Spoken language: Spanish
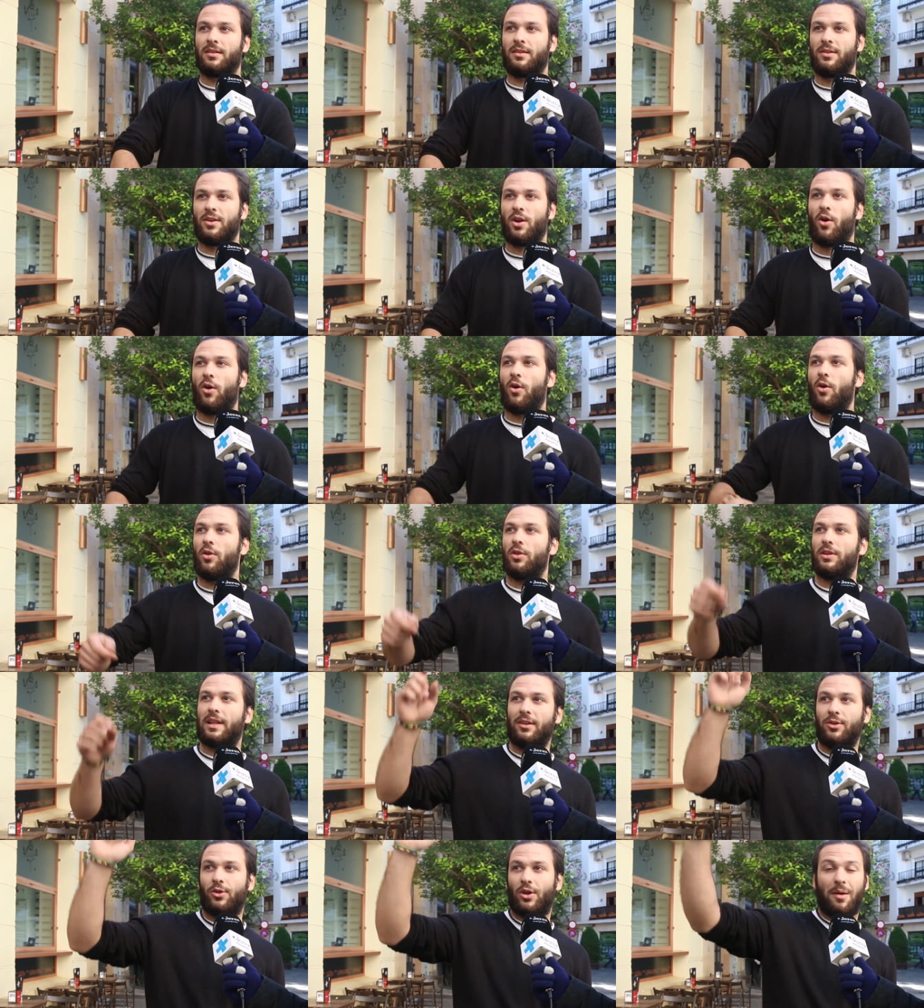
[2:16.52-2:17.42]
No
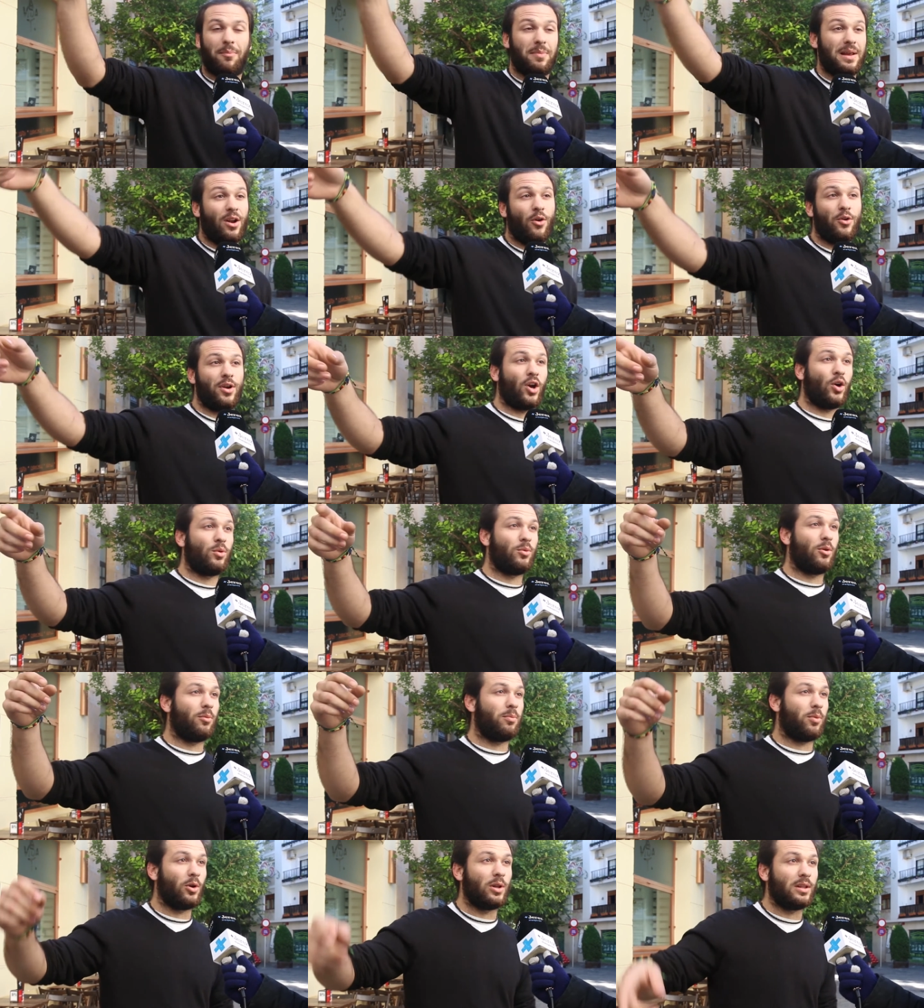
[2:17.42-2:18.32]
tanto la pilona
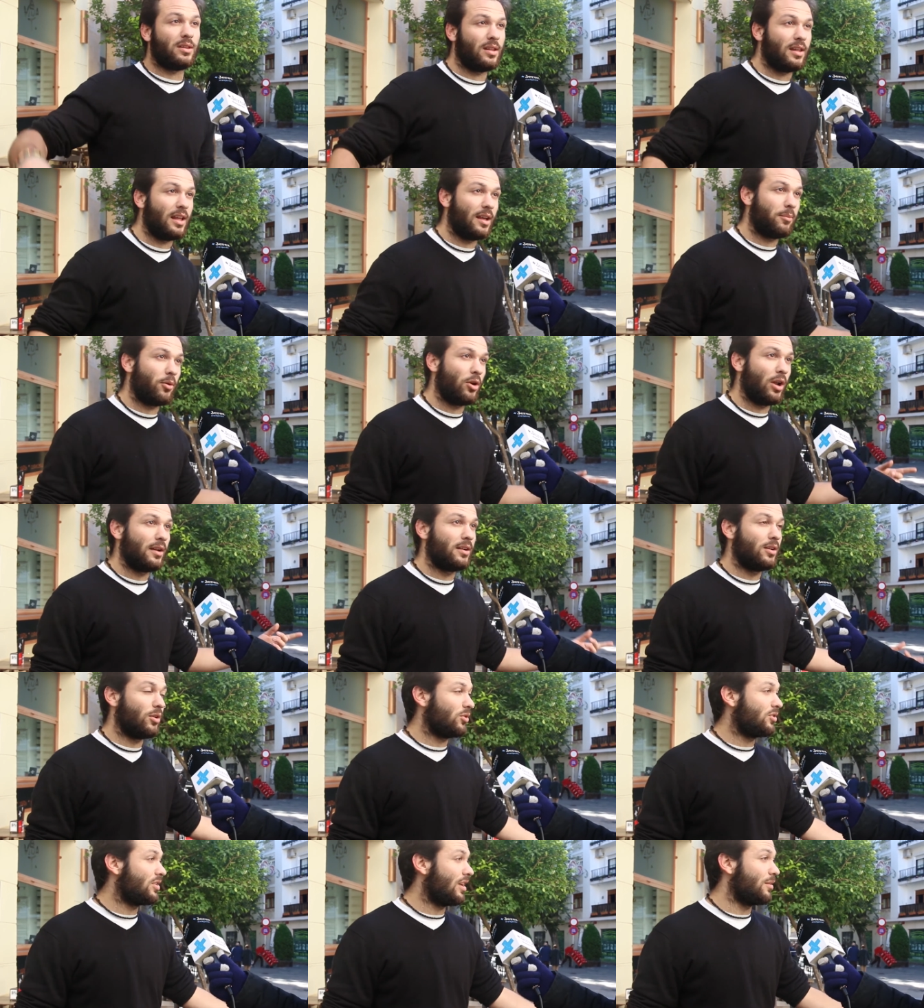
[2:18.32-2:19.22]
como policía por las
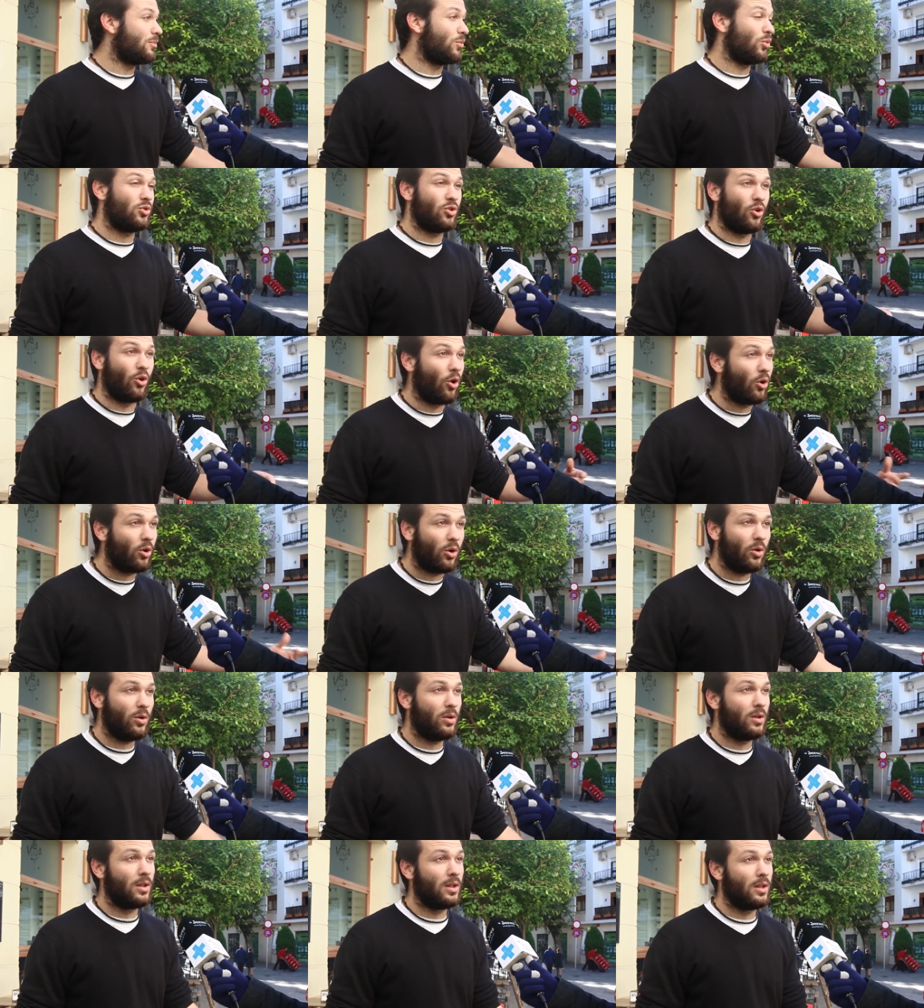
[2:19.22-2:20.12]
noches, hay mucho loco
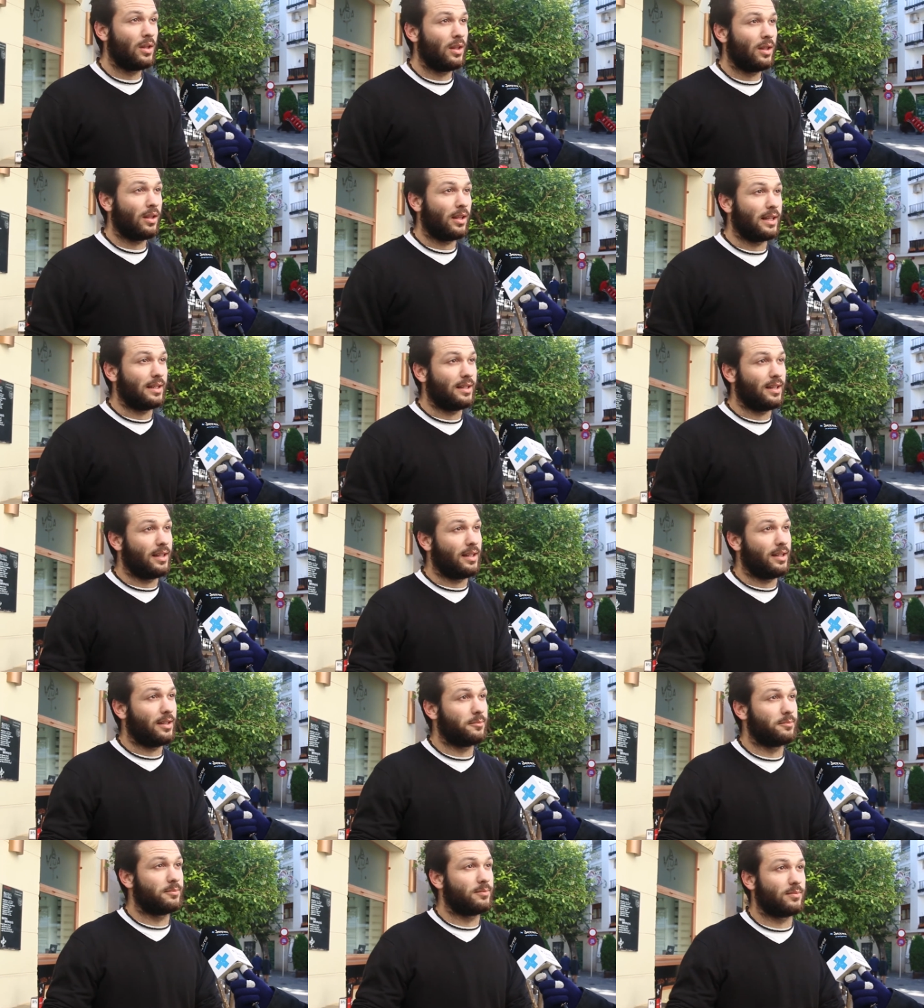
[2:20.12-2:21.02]
que
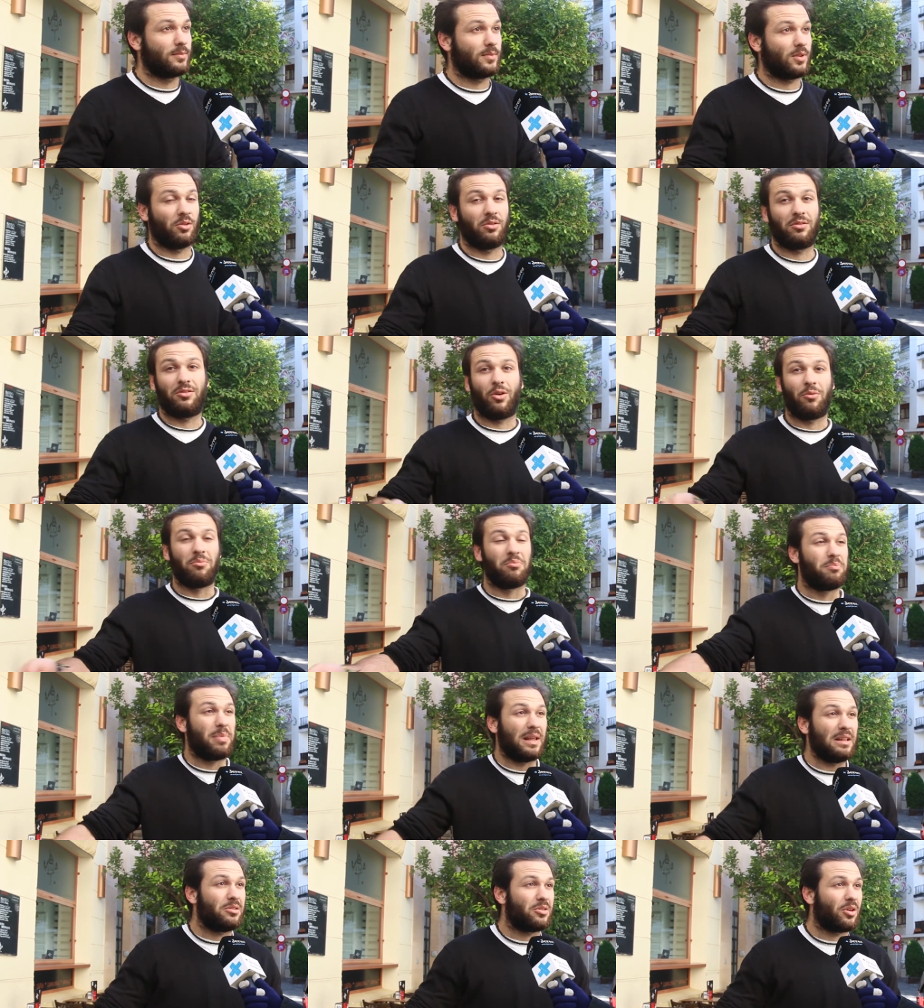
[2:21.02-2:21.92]
te, mm, con, con
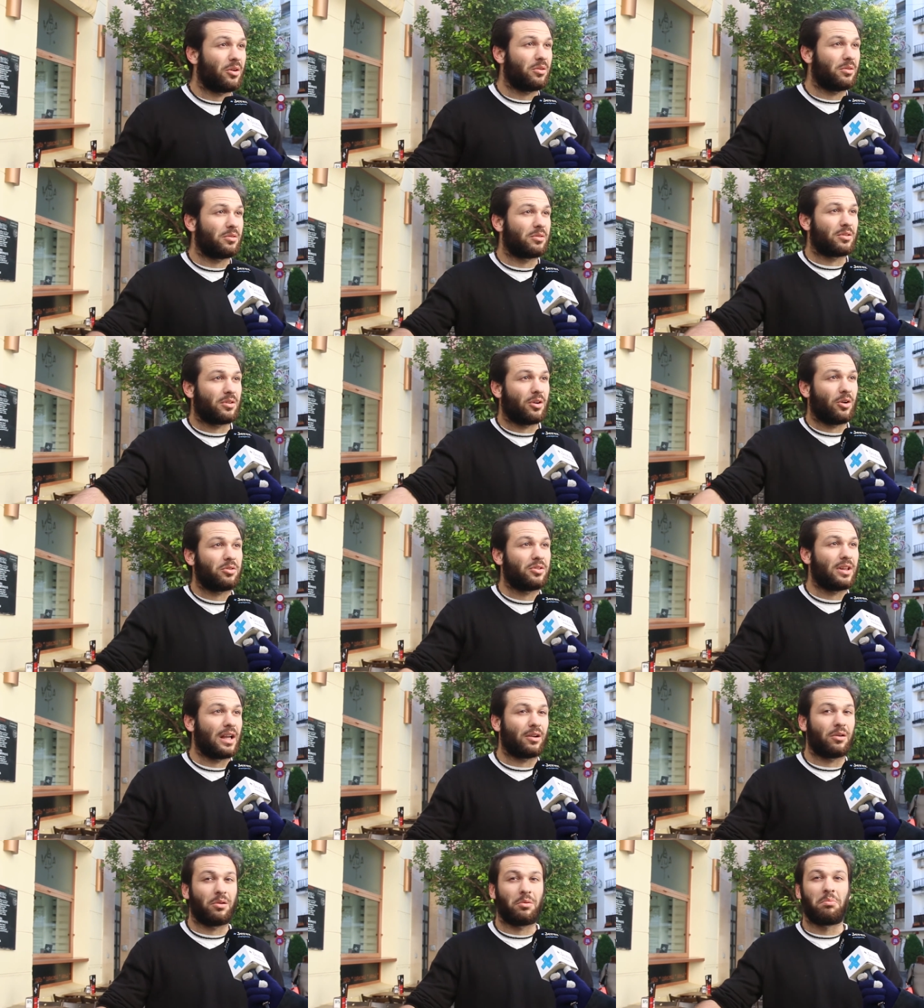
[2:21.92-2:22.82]
pinchos, con
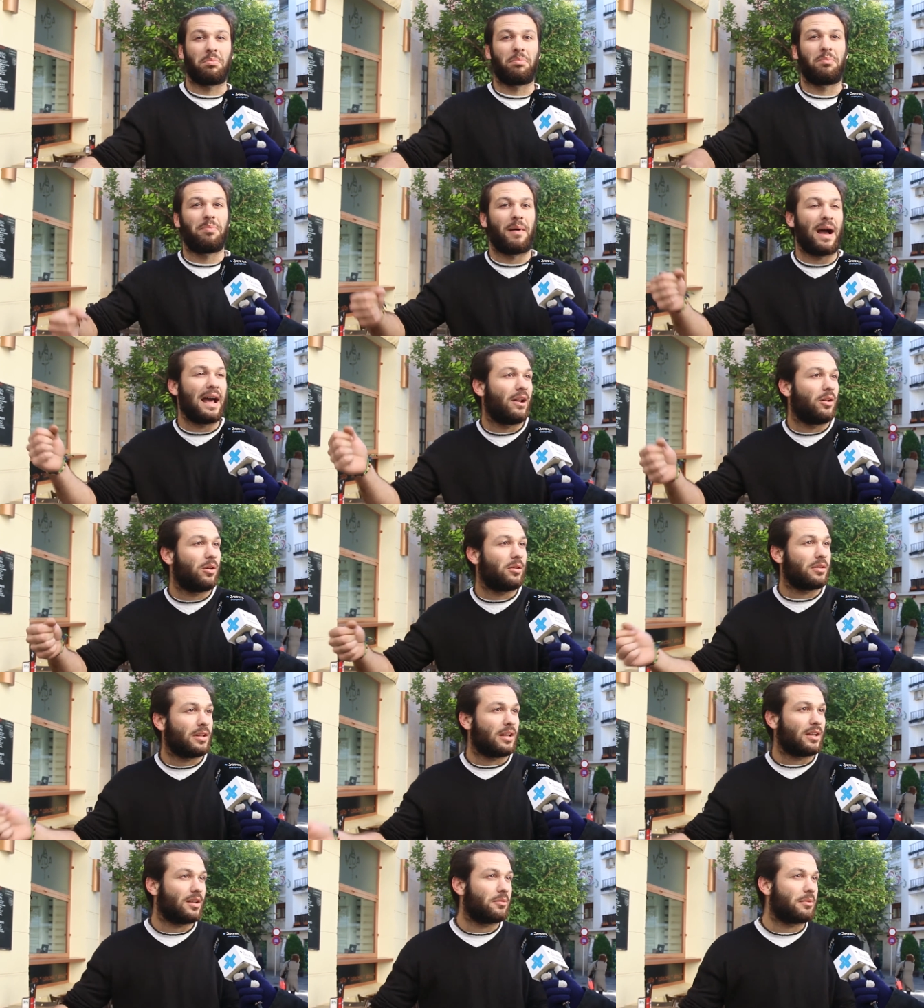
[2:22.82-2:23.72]
cosas, con
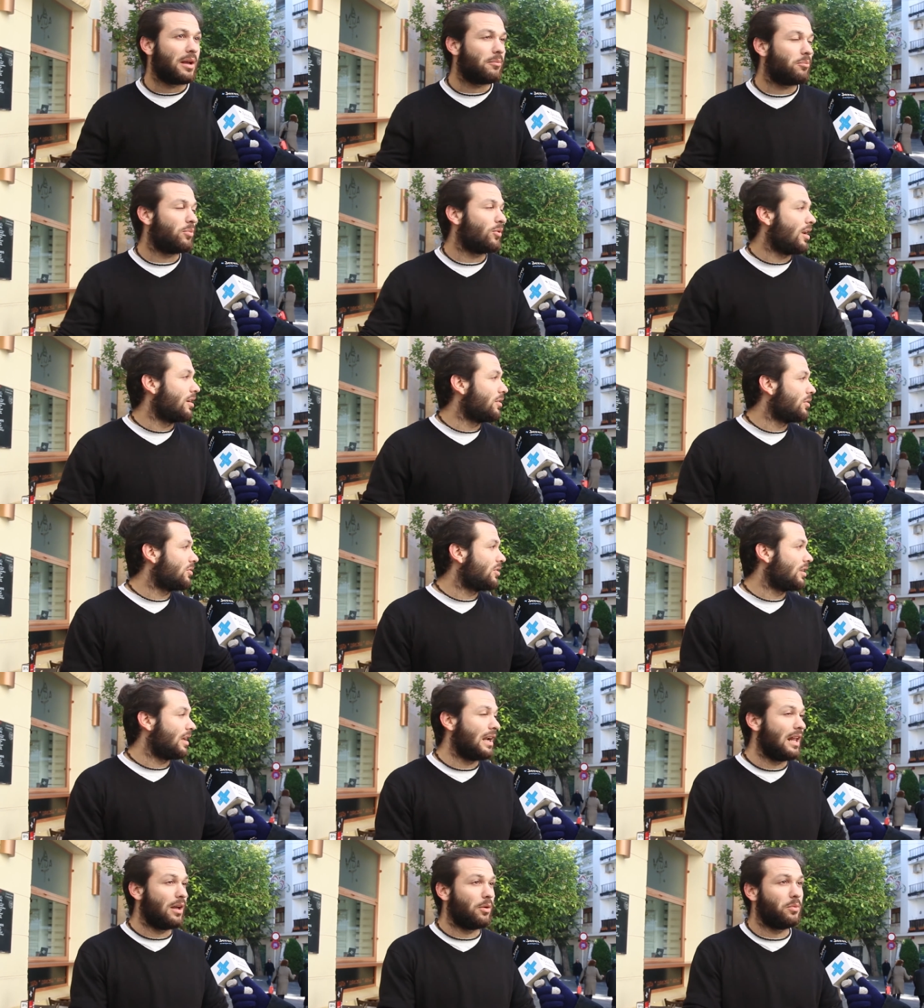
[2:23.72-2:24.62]
palos, que vas por la
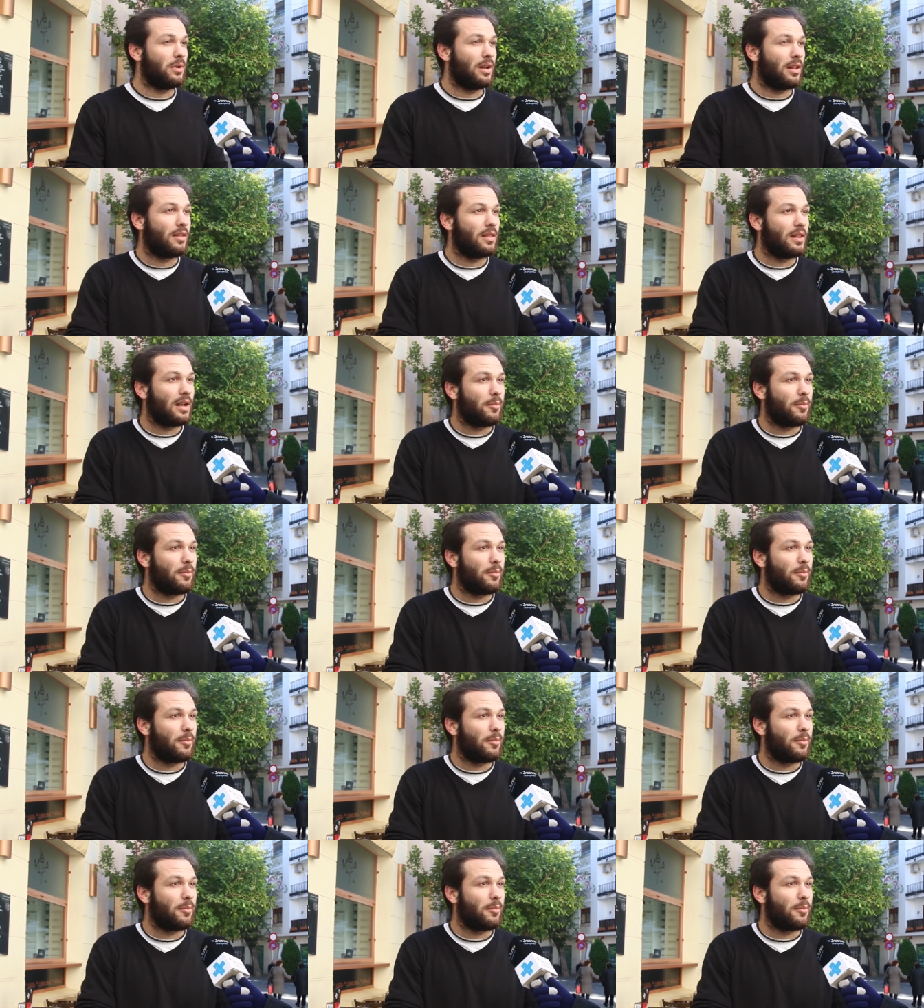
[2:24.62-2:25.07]
noche a la una de